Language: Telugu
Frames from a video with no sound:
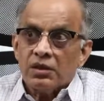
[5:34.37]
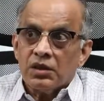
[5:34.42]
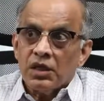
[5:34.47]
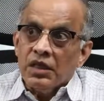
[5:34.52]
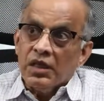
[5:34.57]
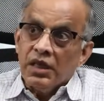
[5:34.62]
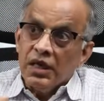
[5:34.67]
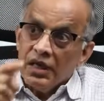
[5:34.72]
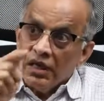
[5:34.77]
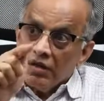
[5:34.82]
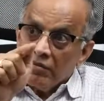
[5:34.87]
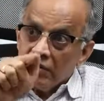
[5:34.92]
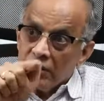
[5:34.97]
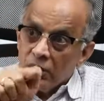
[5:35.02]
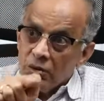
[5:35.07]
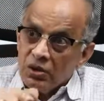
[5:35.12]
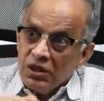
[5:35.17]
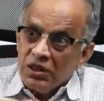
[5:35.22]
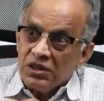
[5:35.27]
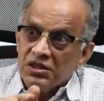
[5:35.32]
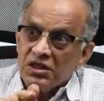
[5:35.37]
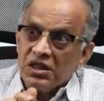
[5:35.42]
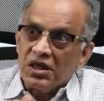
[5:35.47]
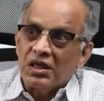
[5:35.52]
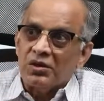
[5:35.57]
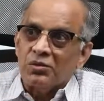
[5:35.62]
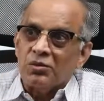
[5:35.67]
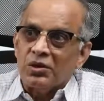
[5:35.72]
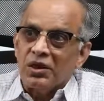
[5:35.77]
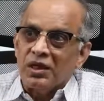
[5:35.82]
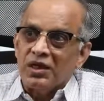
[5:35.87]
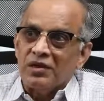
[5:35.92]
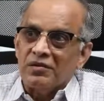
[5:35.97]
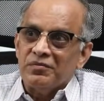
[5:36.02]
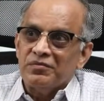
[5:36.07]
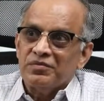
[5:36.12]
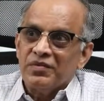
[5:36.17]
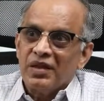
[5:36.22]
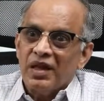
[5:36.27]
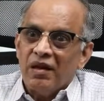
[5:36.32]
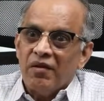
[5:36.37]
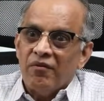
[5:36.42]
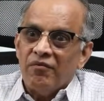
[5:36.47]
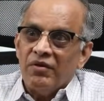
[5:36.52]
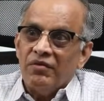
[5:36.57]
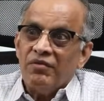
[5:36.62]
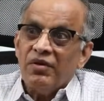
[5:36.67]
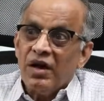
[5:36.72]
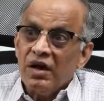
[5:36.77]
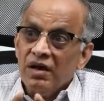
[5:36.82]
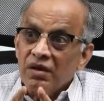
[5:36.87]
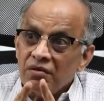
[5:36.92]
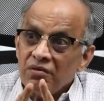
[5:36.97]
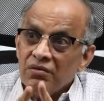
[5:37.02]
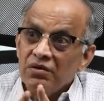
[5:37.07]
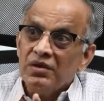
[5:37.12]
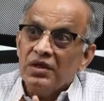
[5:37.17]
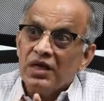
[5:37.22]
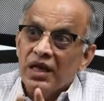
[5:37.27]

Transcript: తండ్రి ఎవరో తెలిసినా కూడా వివాహం